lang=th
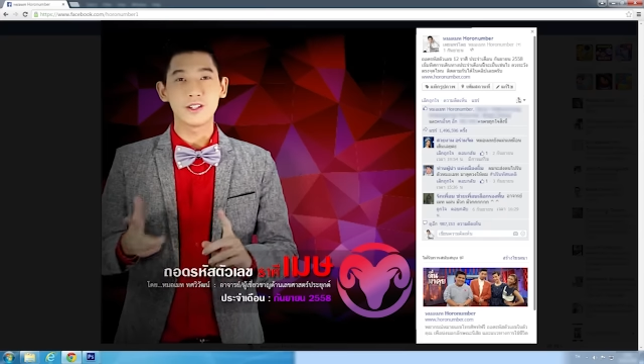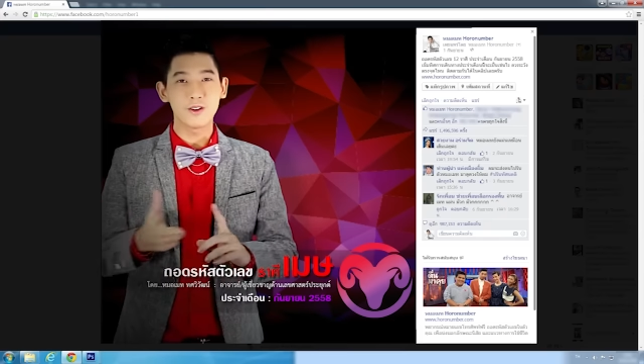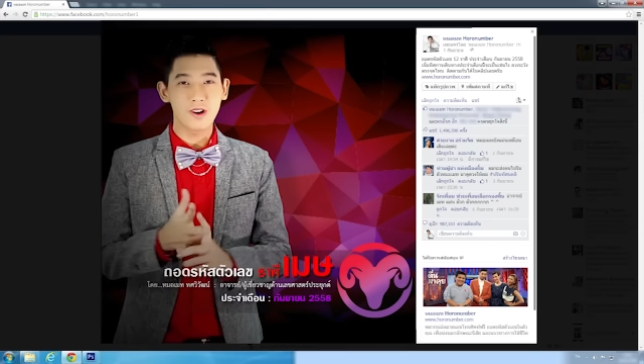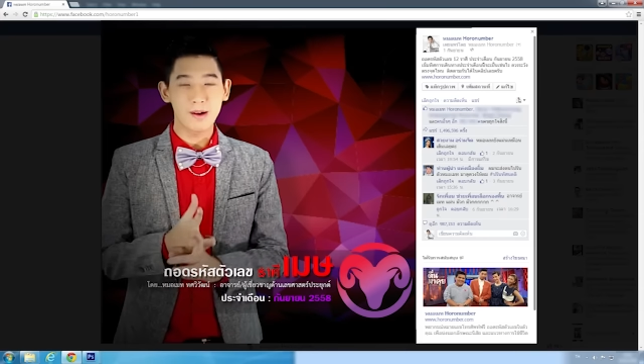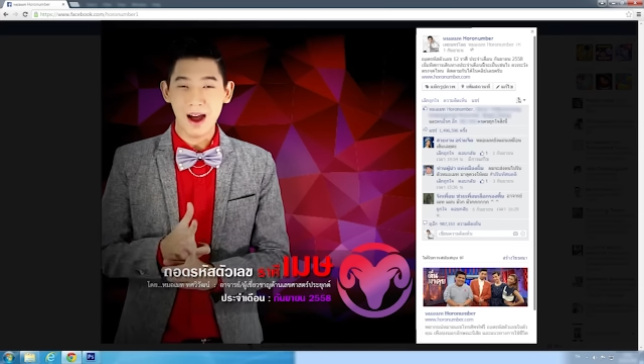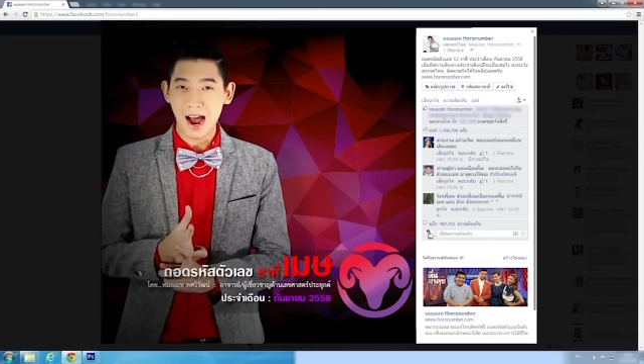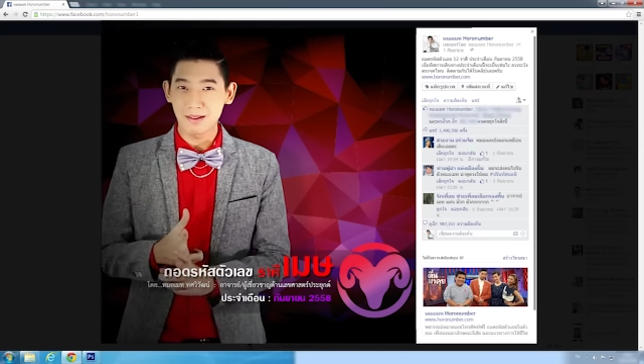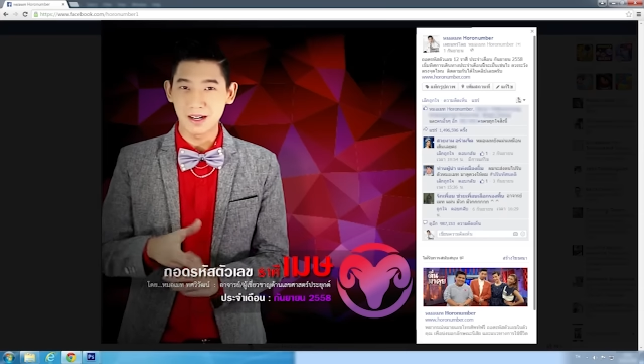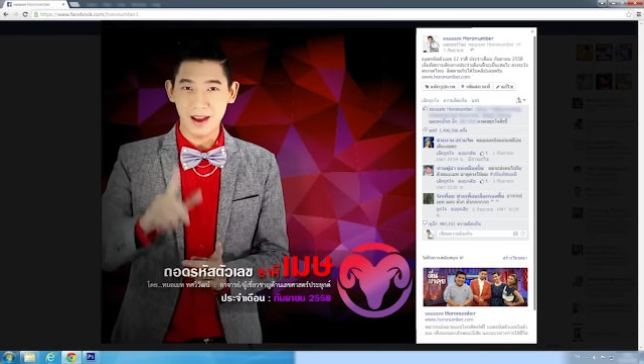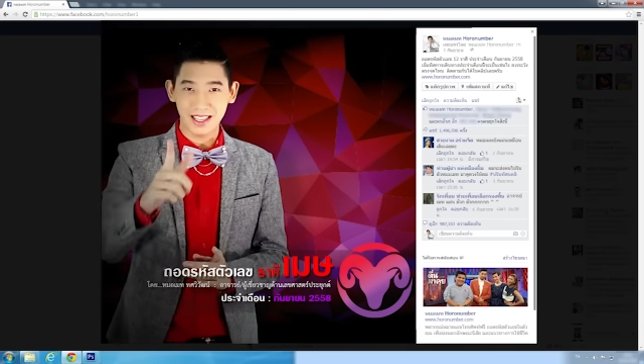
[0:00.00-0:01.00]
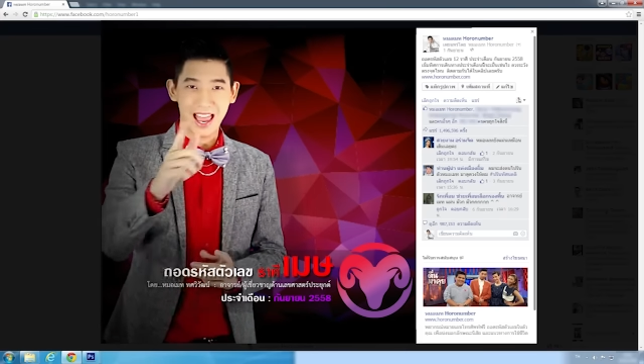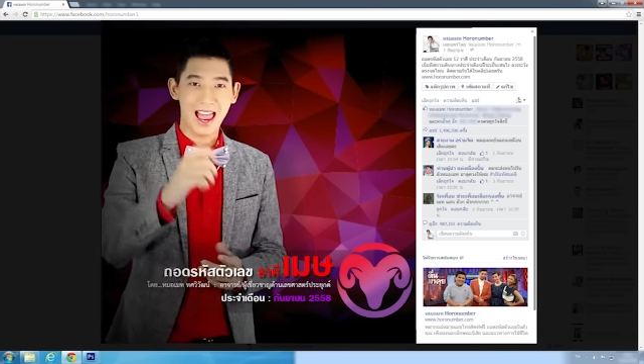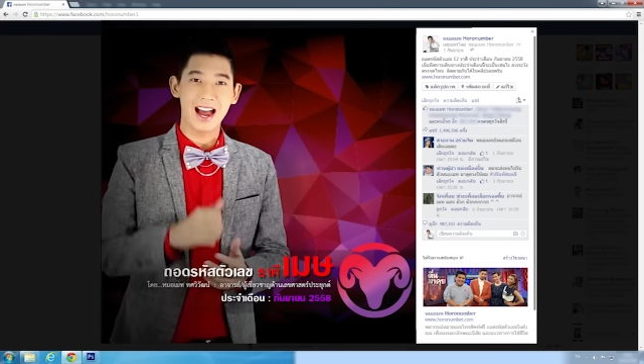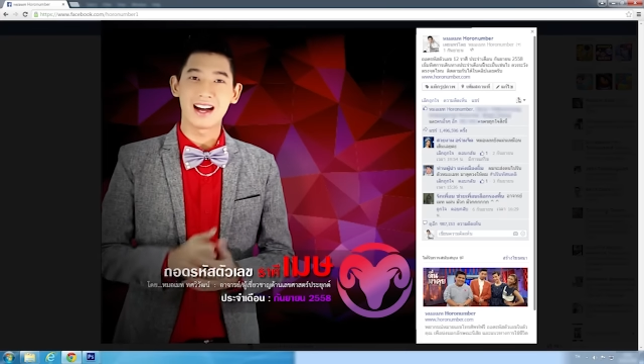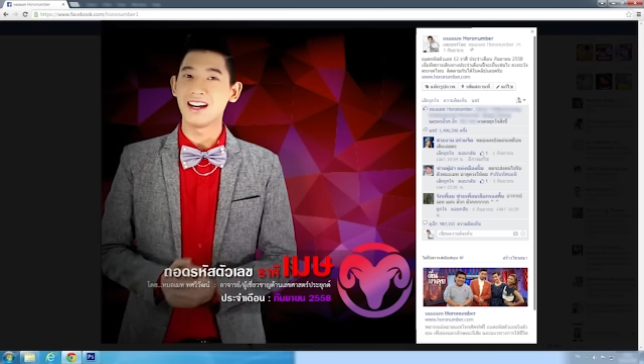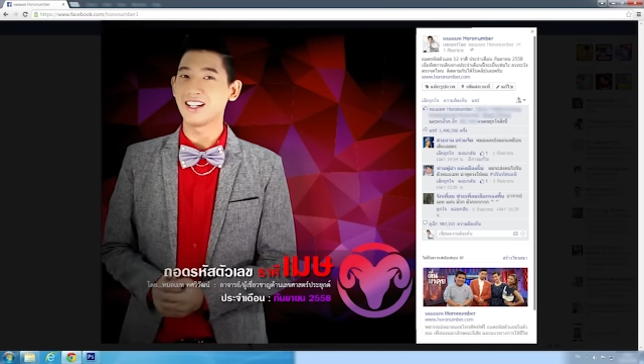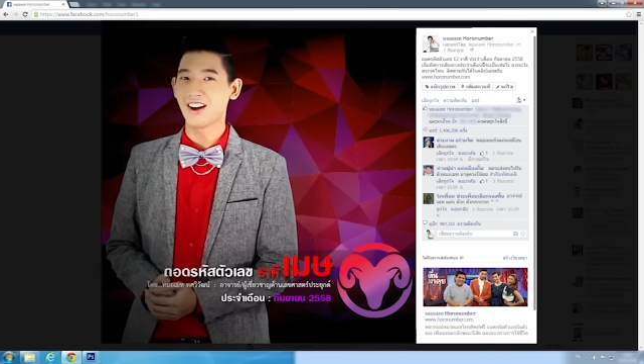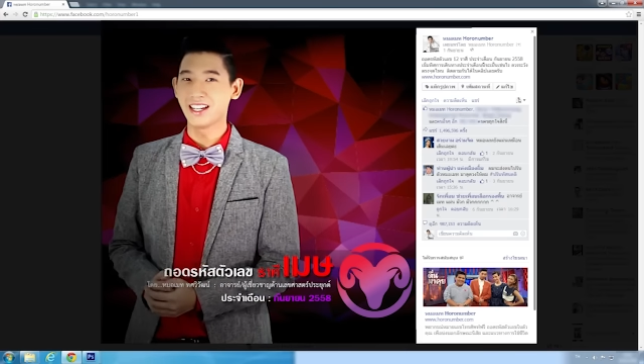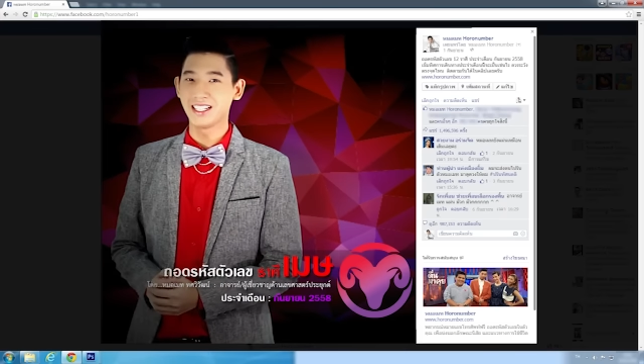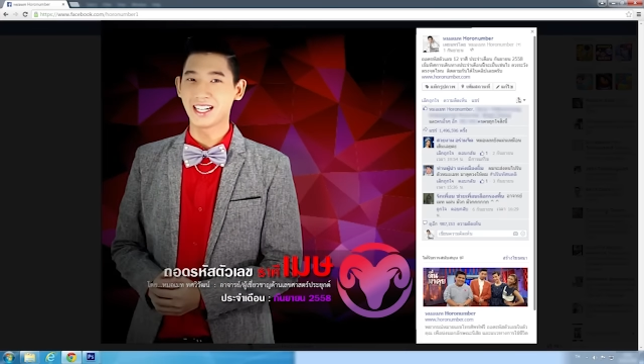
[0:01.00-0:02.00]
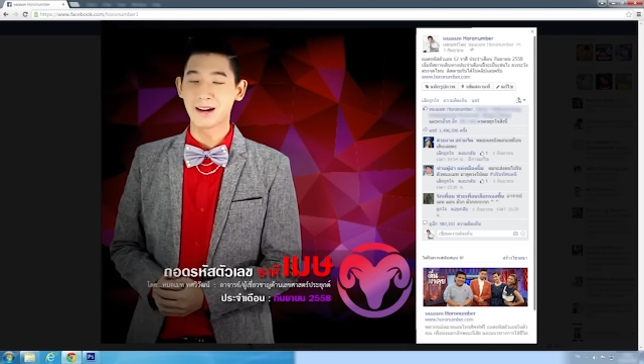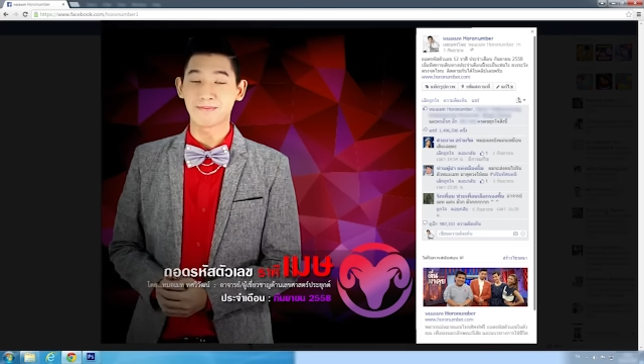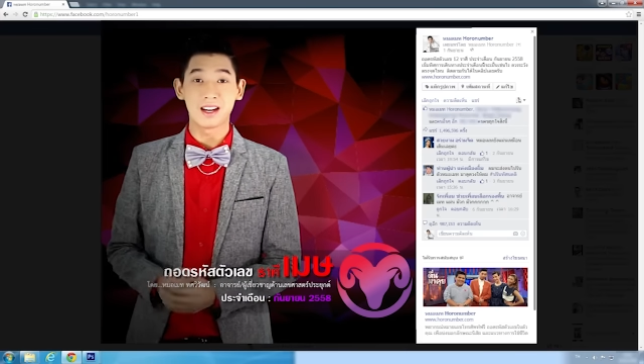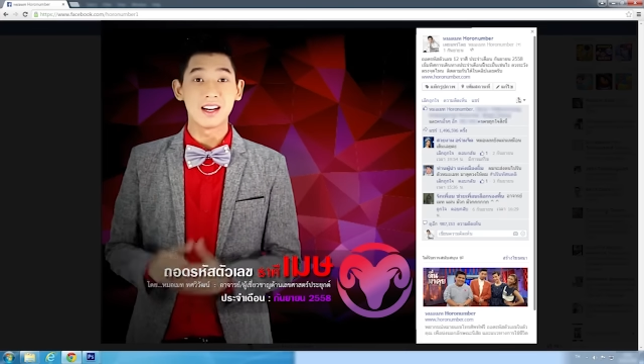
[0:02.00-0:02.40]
สุขภาพหรือแม้แต่เรื่องยอดฮิตครับ